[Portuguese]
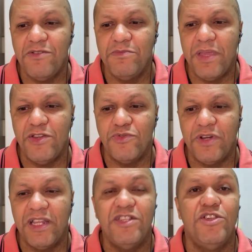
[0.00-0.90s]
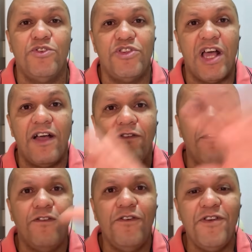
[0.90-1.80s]
Um beijo grande, eu já
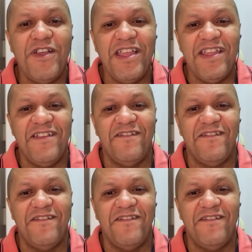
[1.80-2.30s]
fui.